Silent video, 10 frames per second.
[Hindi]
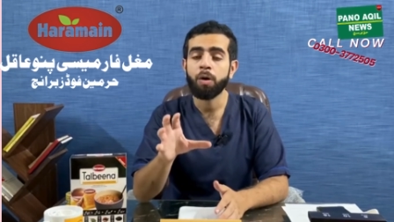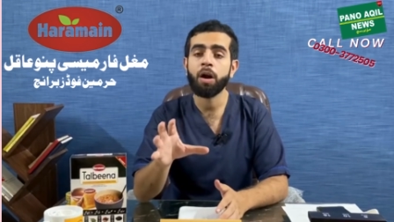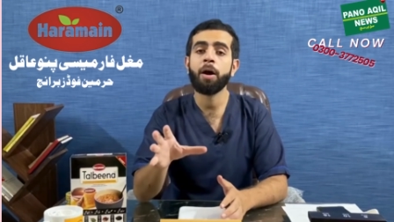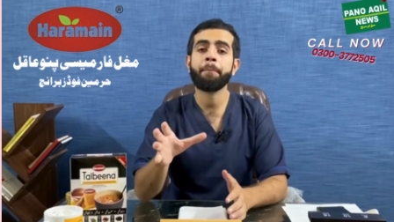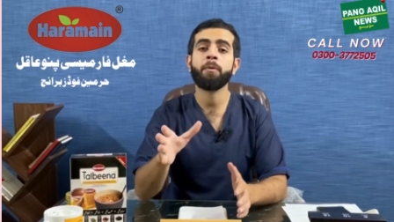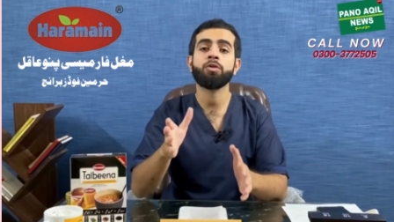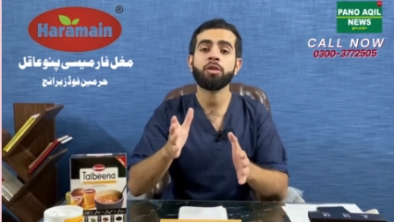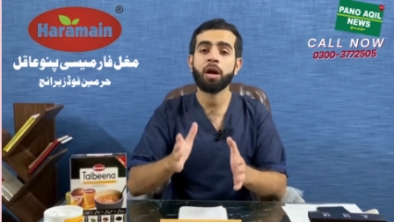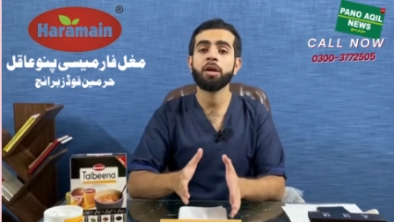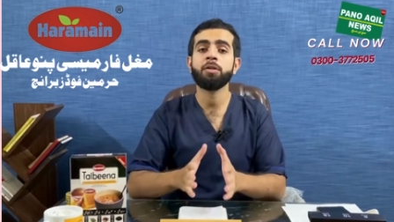और आपको
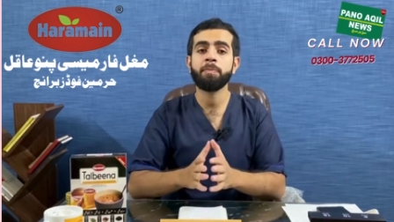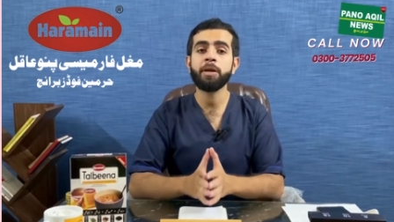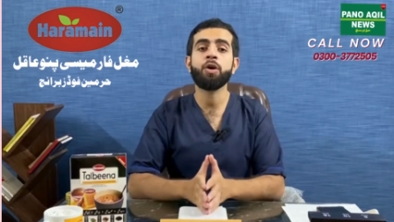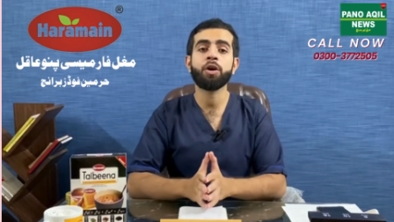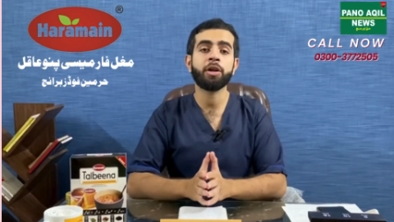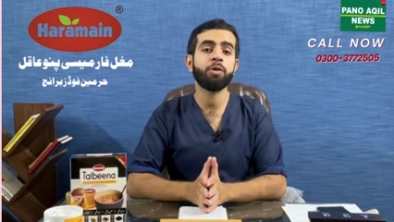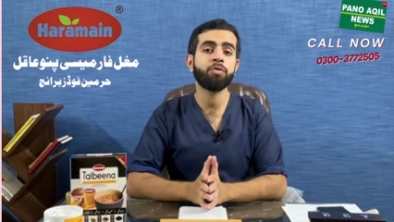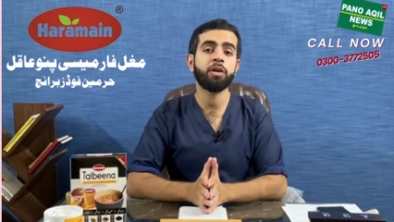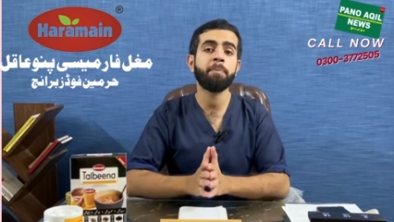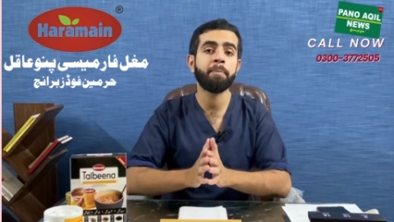ताकत भी
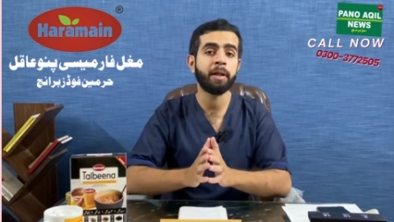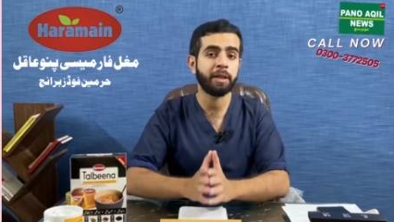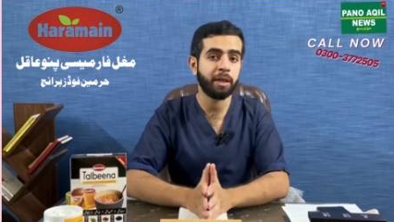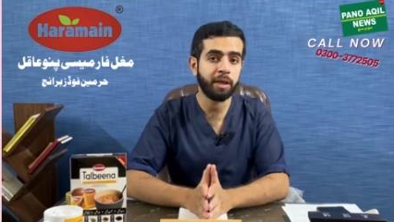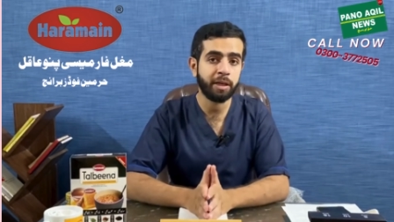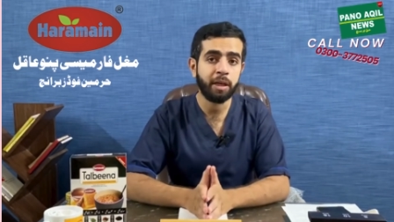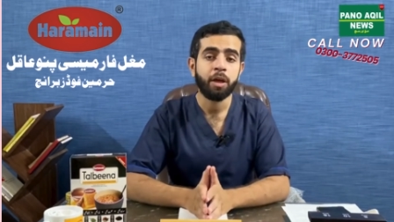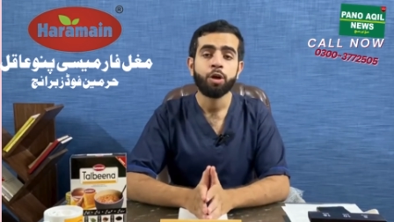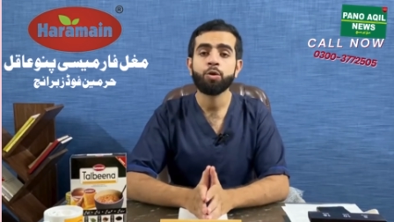कॉन्टिन्यूसली मिलती रहेगी